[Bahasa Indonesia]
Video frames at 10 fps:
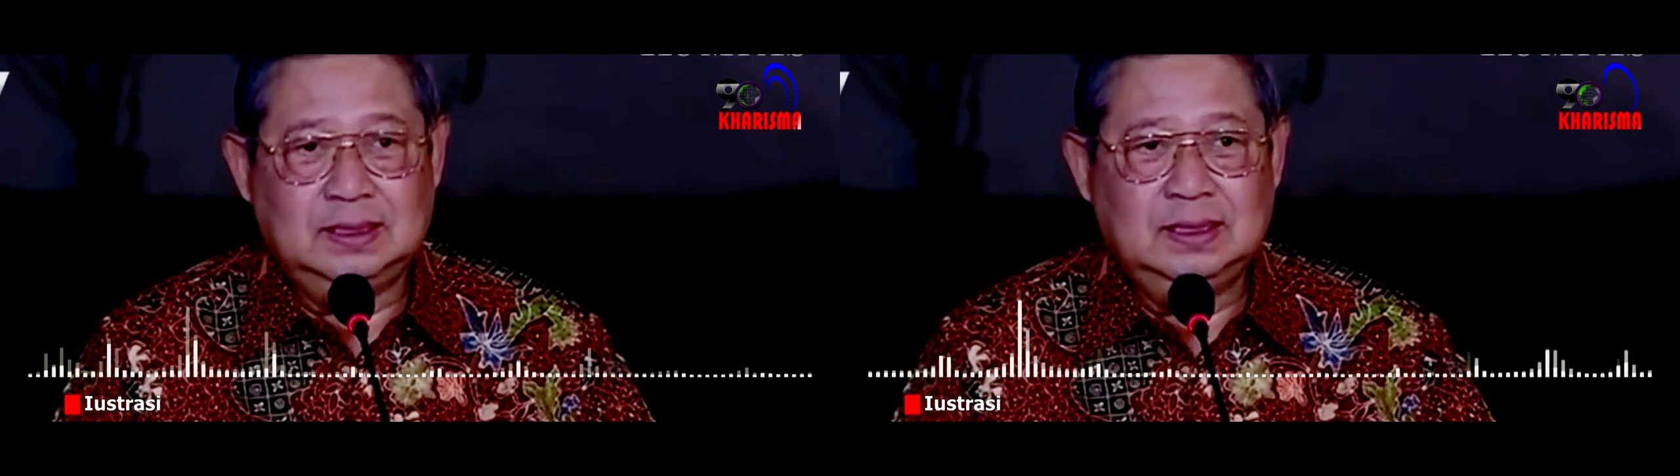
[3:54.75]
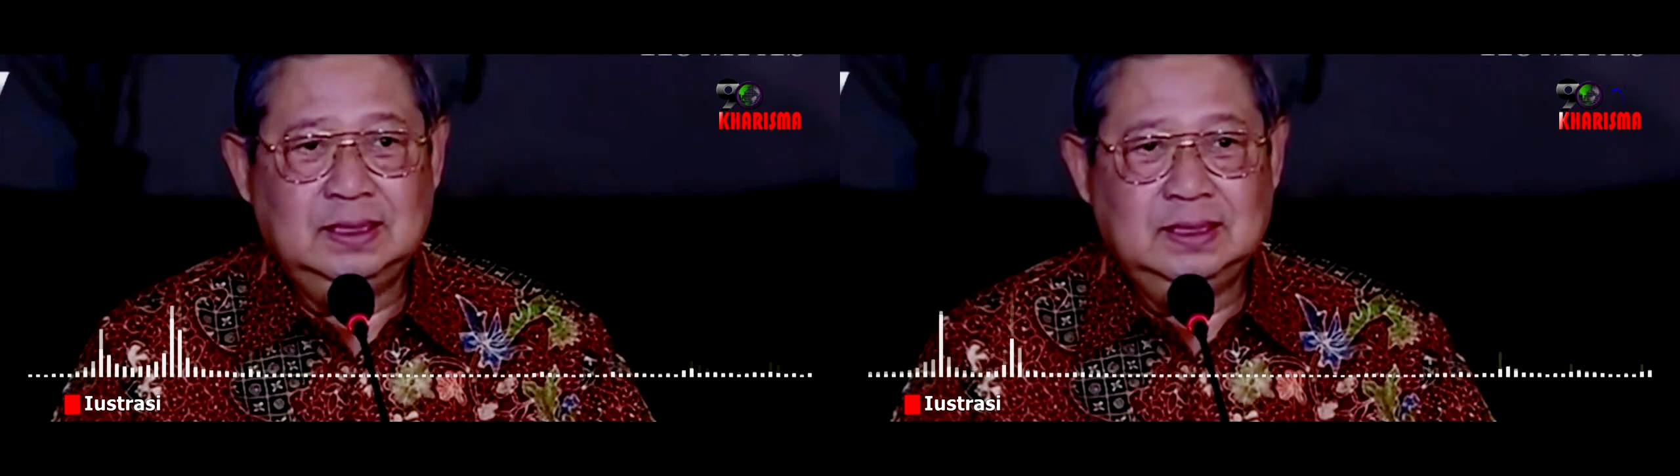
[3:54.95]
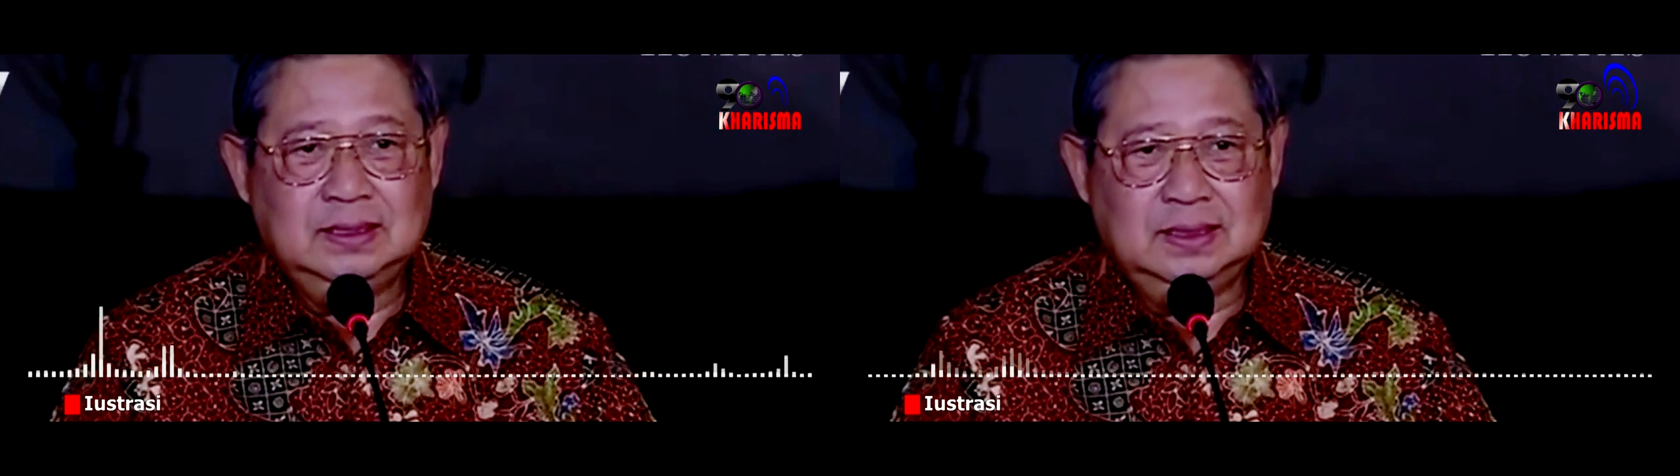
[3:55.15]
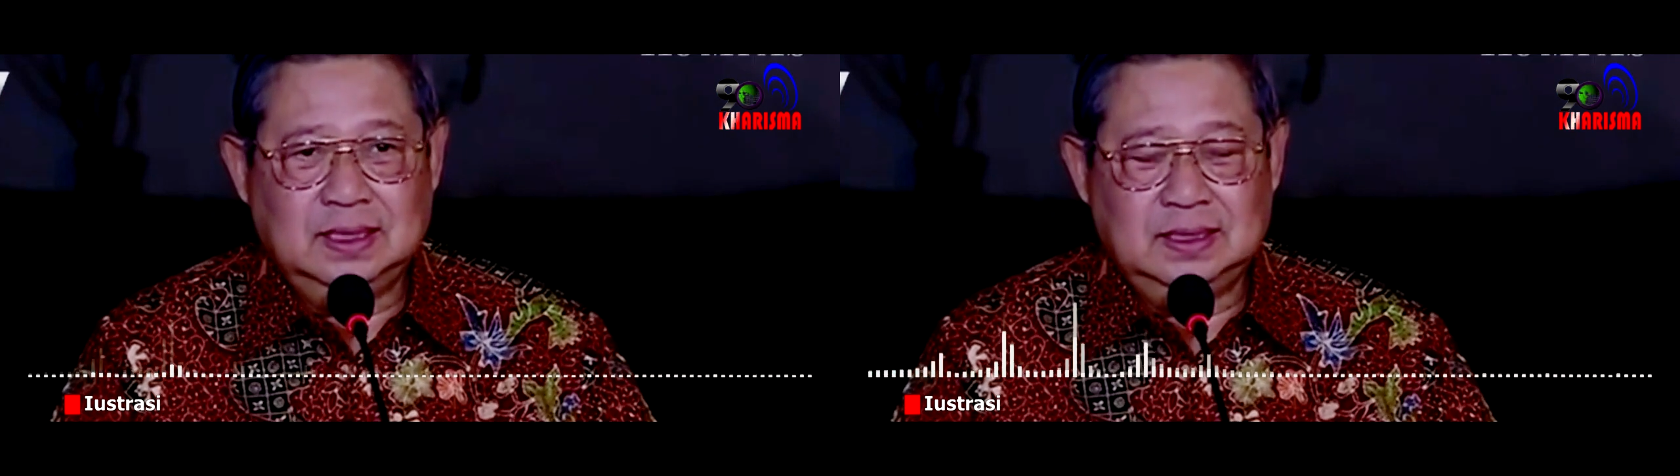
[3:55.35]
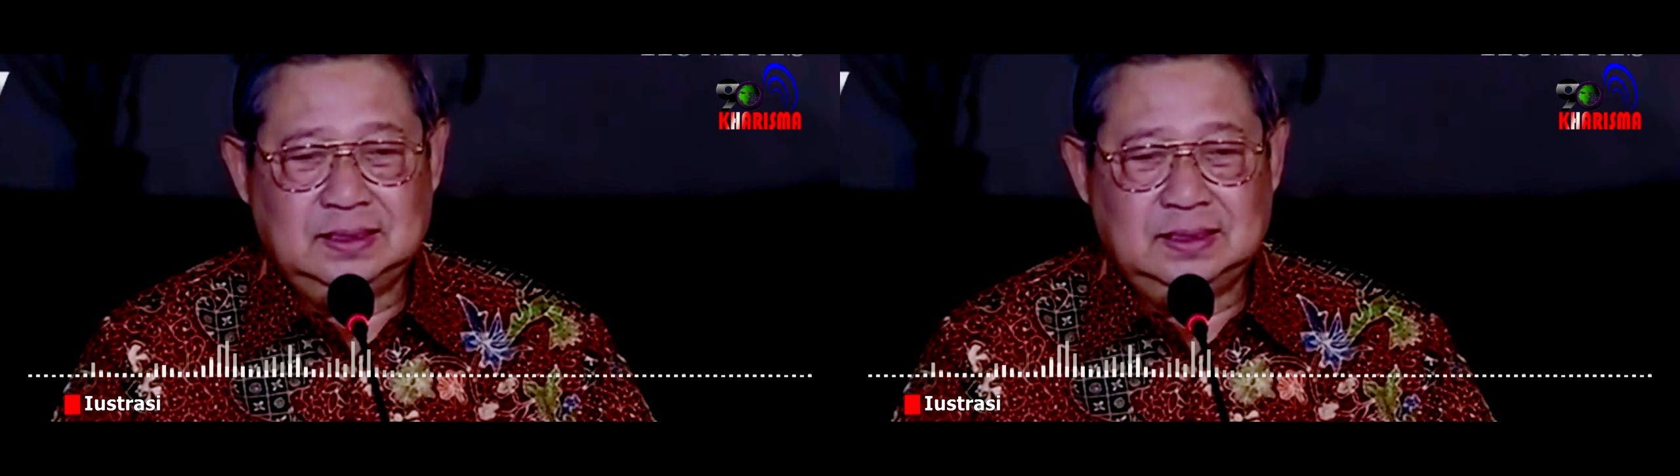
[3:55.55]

saya jadi ketua